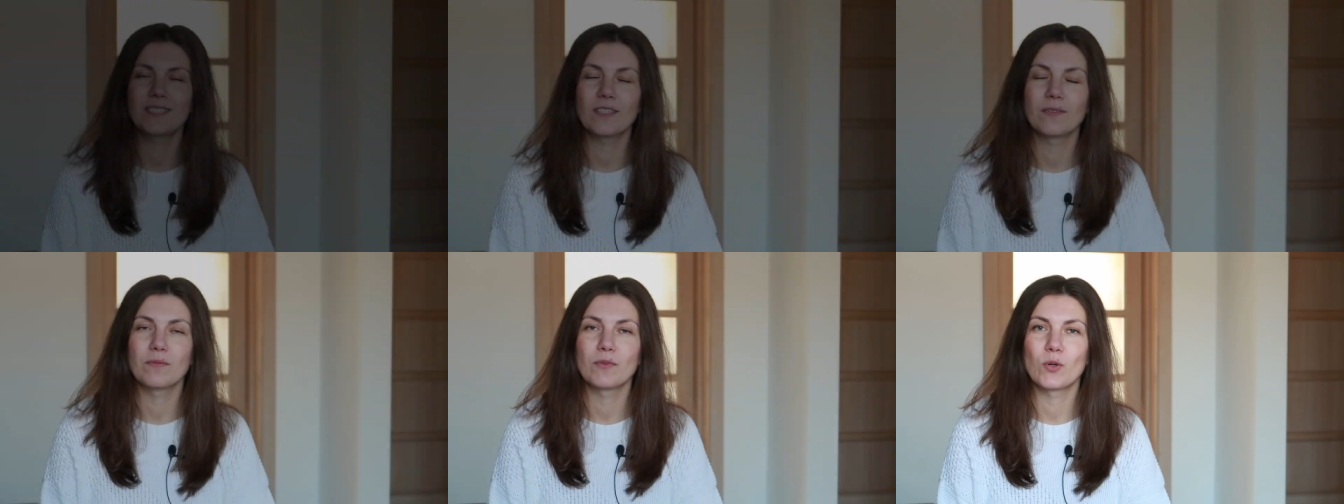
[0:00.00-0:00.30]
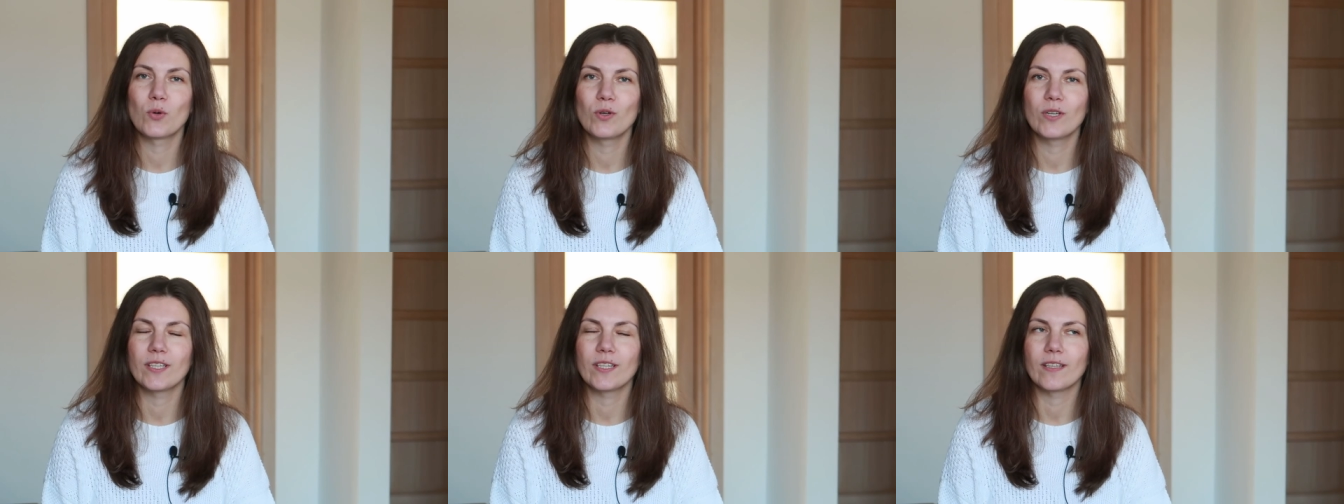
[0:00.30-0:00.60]

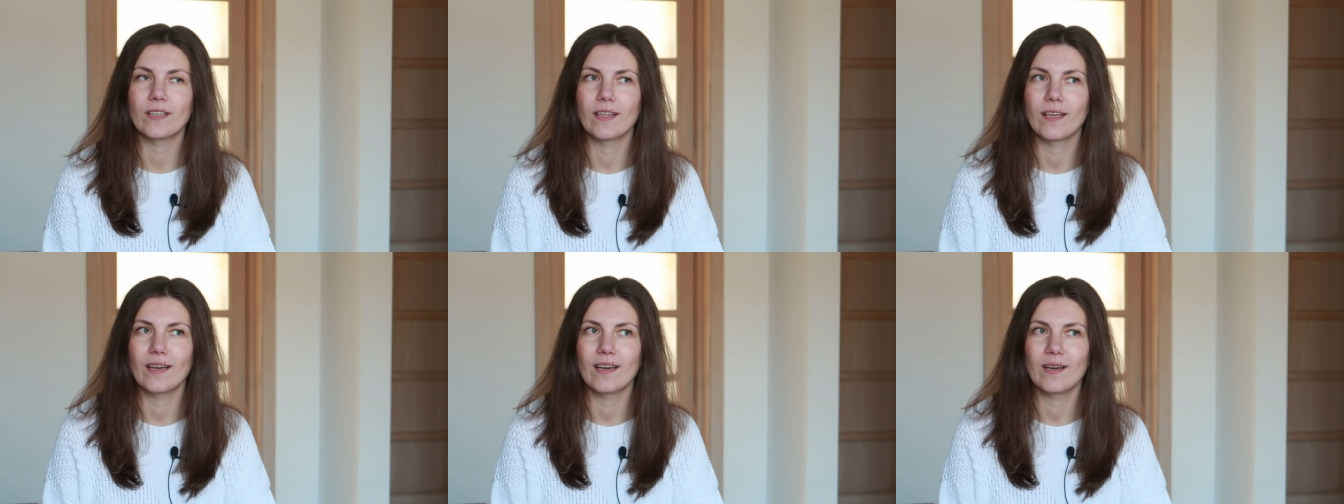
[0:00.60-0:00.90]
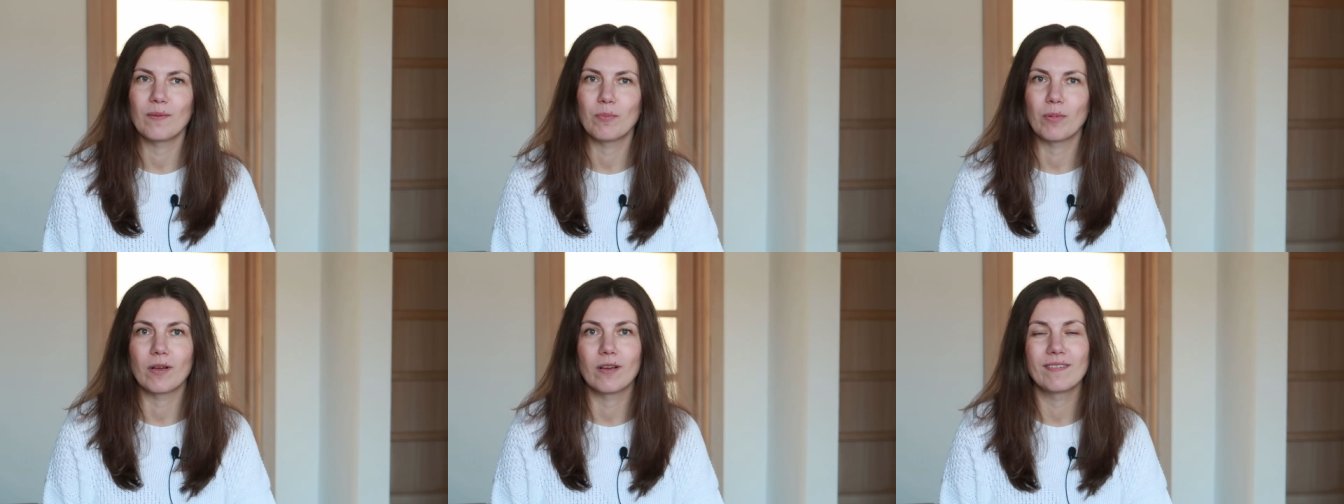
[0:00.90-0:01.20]
этом ролике
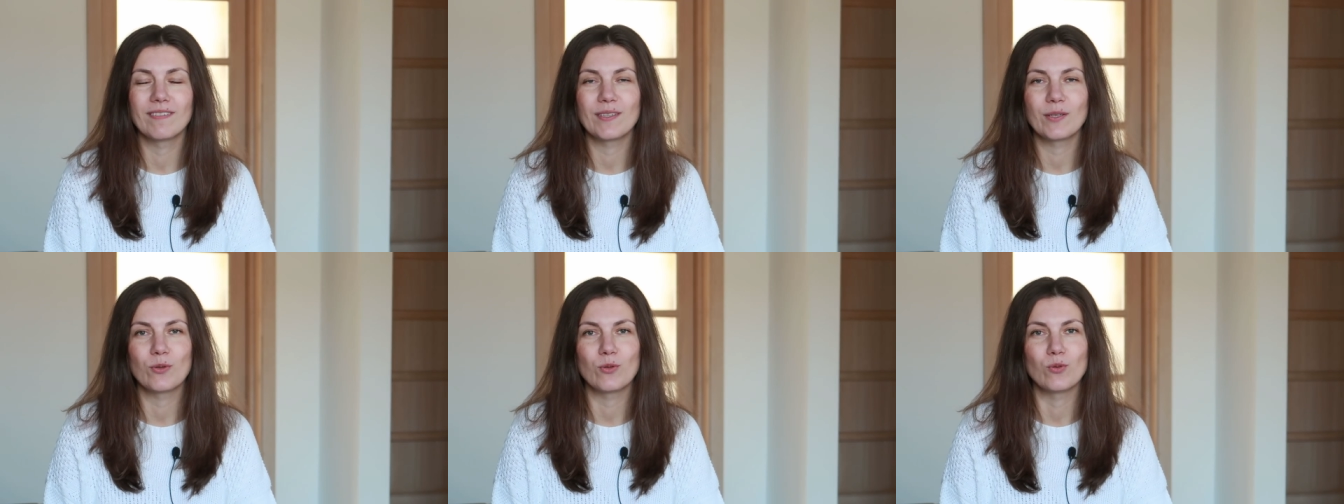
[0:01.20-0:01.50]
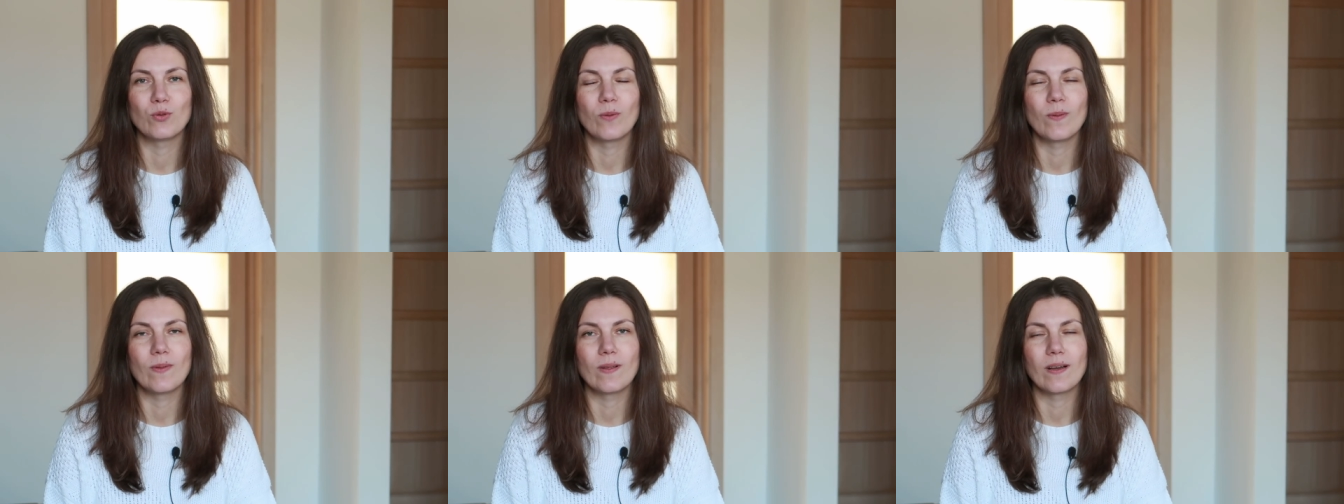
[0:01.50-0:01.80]
я
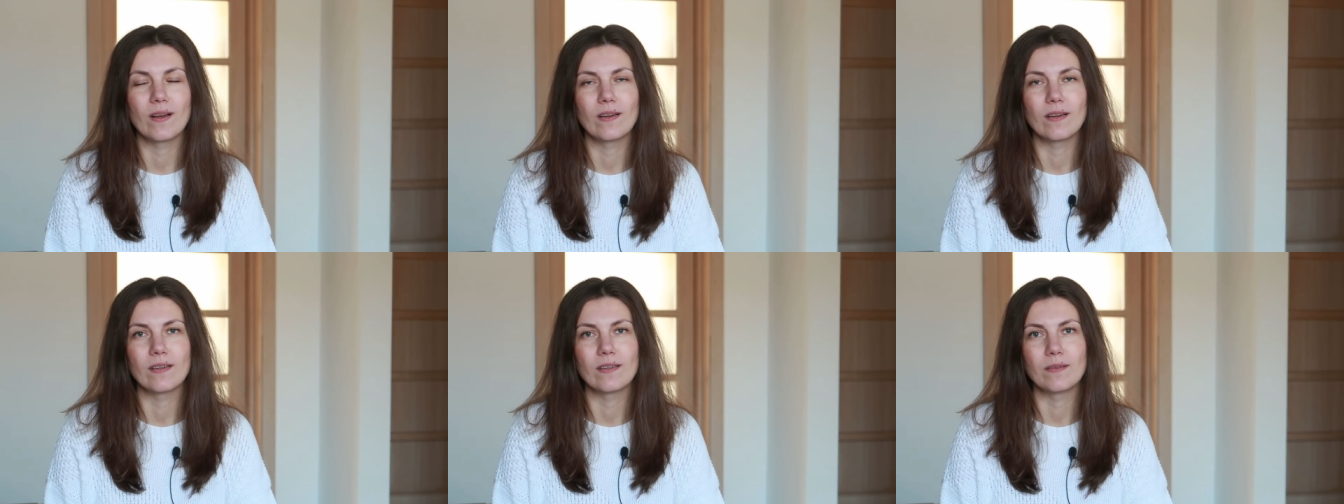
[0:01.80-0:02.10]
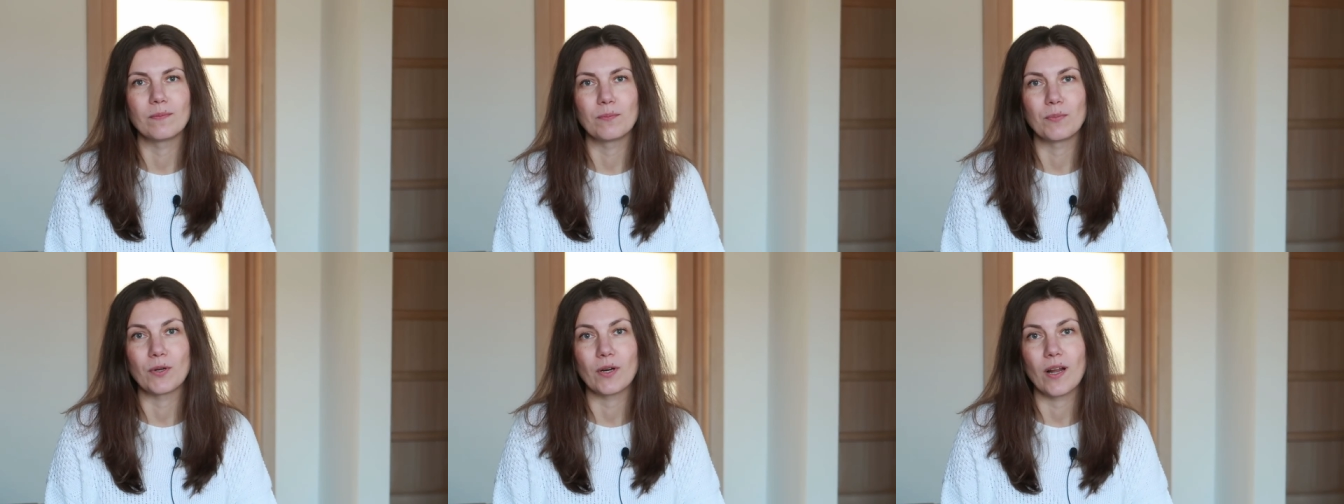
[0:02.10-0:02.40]
поговорю
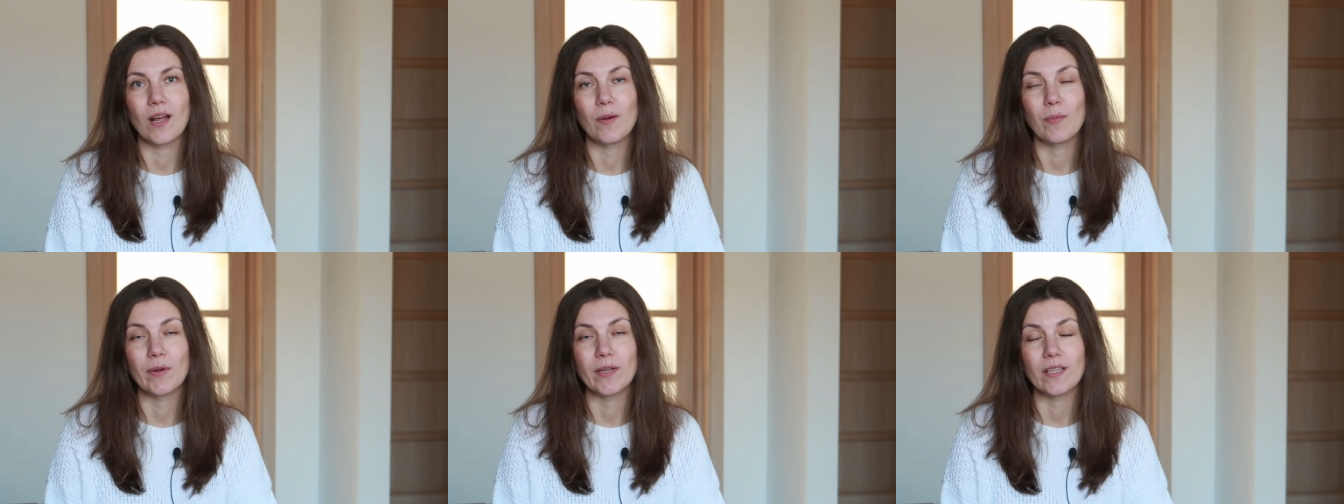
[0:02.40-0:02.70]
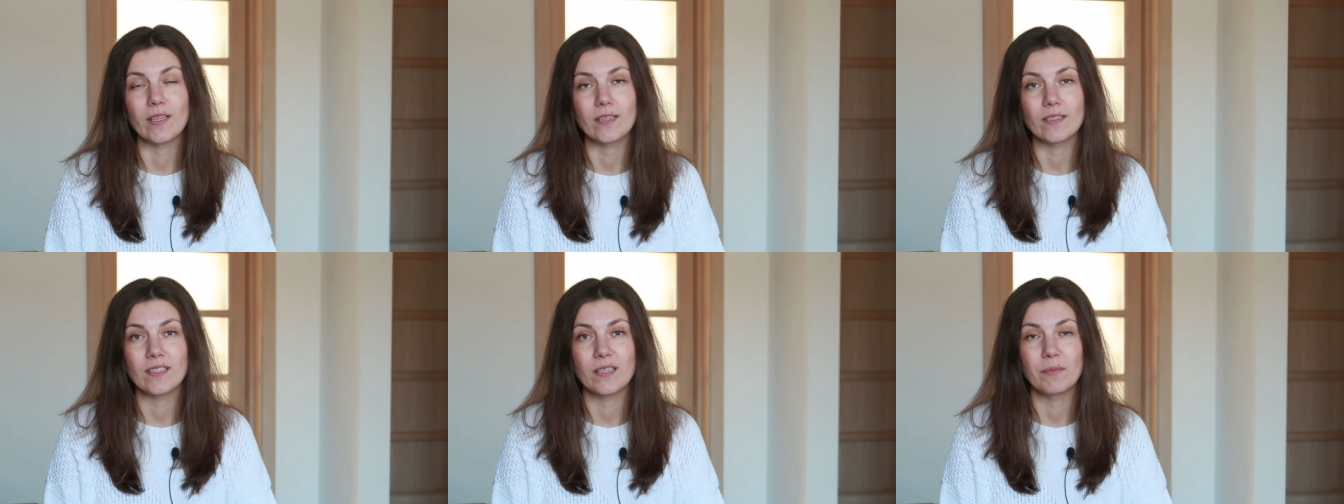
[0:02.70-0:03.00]
про
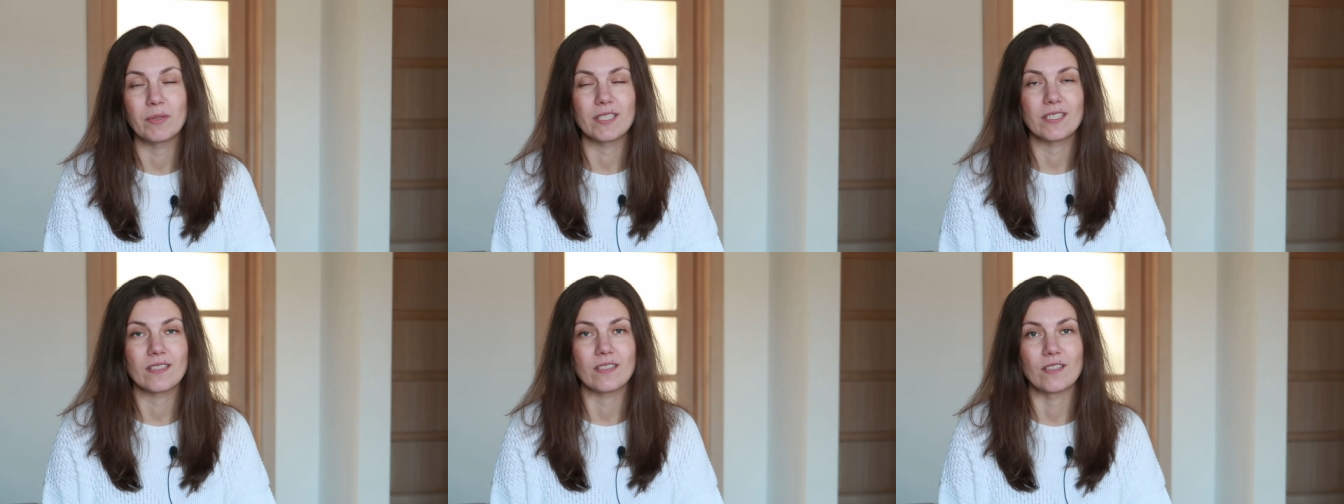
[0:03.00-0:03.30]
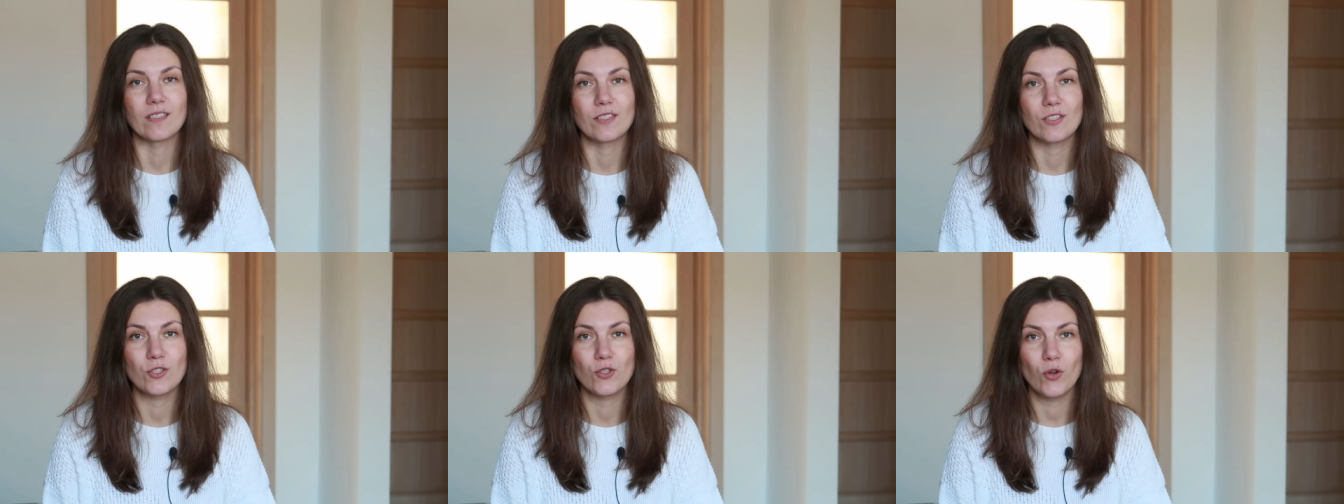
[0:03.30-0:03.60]
мои
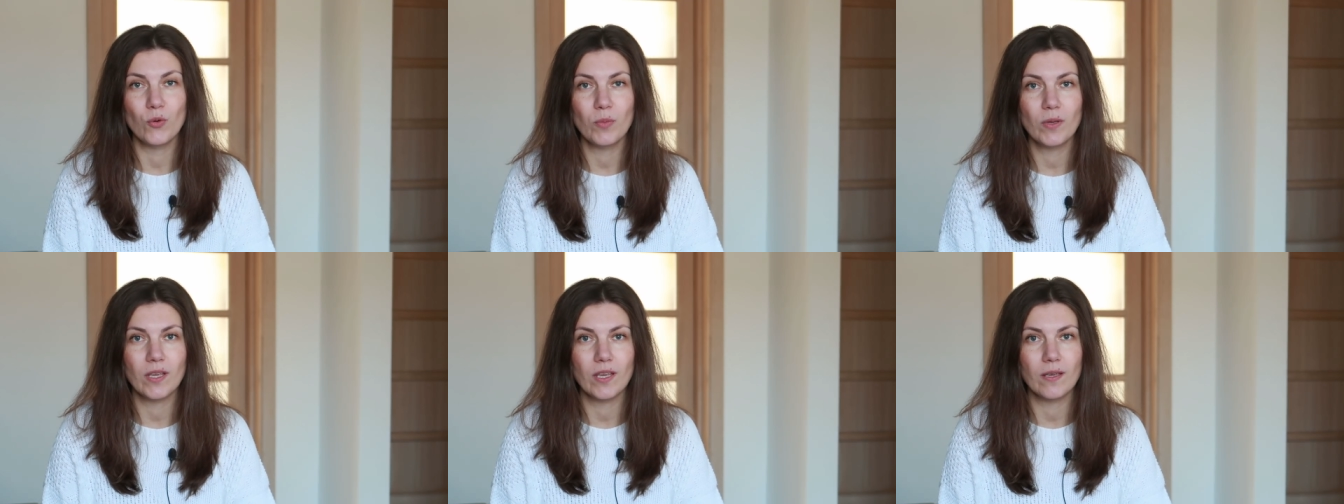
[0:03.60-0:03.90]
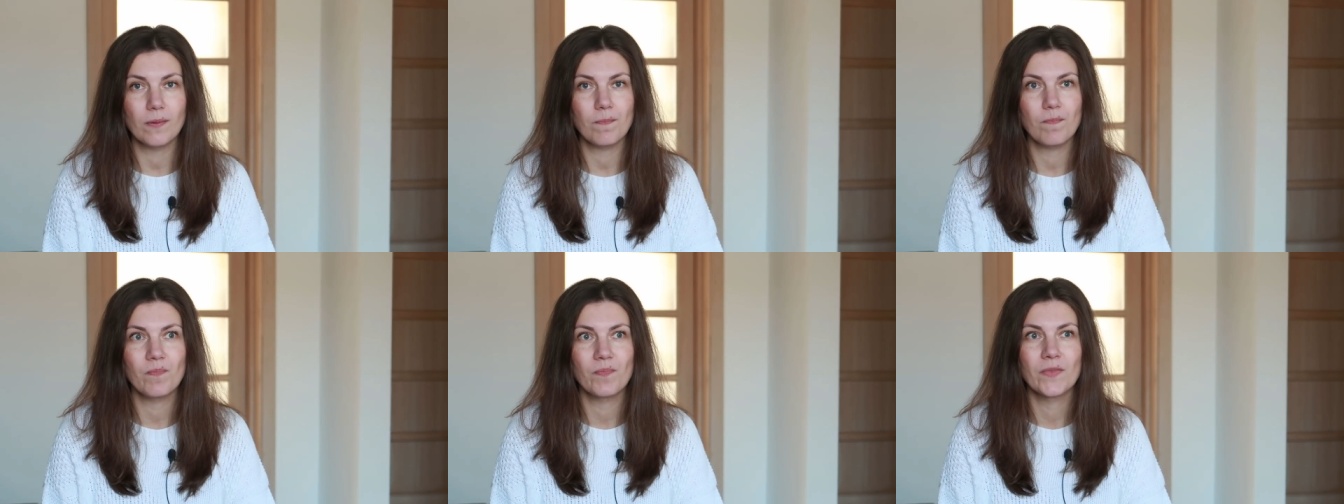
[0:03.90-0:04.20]
октябрьские
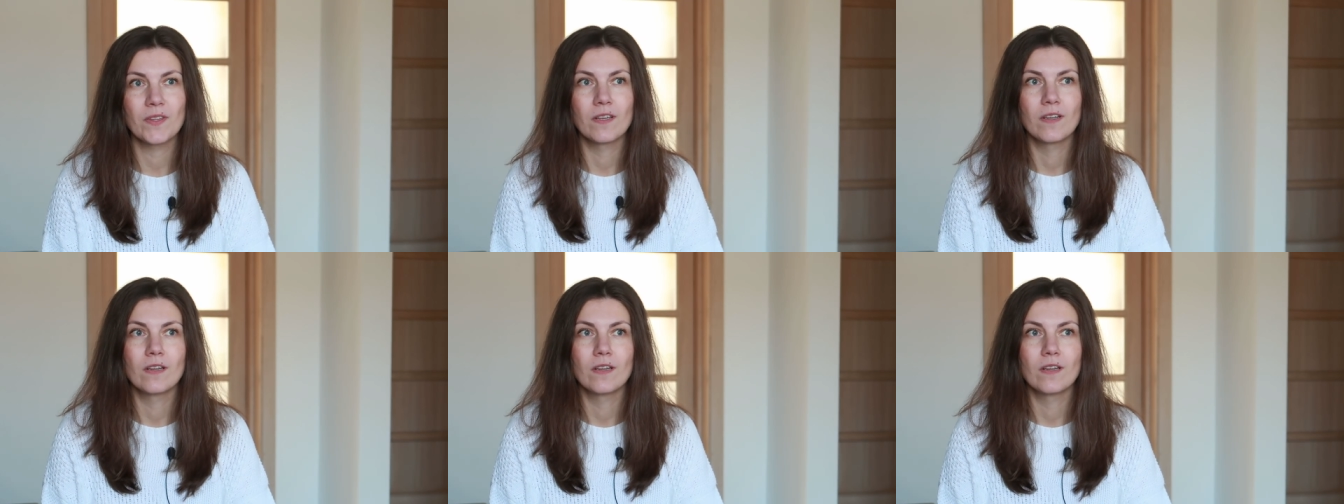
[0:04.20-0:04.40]
съемки,